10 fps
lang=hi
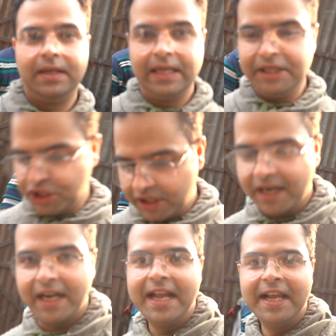लंच
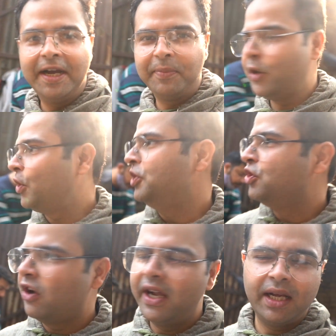कर रहे हैं यहाँ पे और
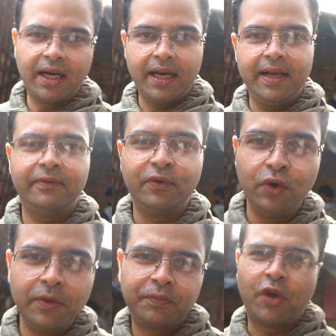इन्जॉय कर रहे हैं
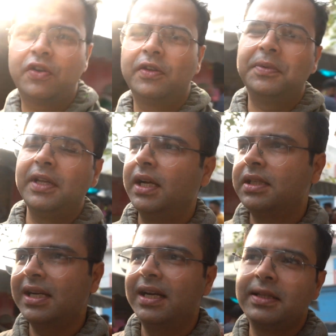फूड और सबसे
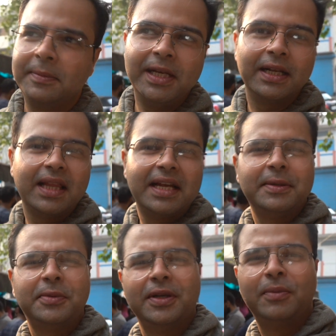अच्छा तभी लगता है
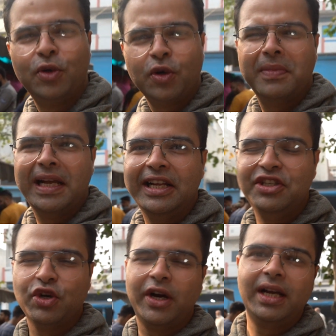जब सब लोग मील
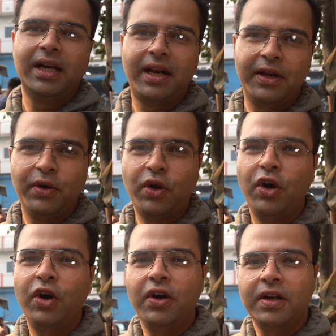इन्जॉय कर रहे हो
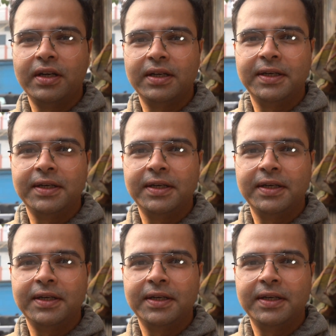और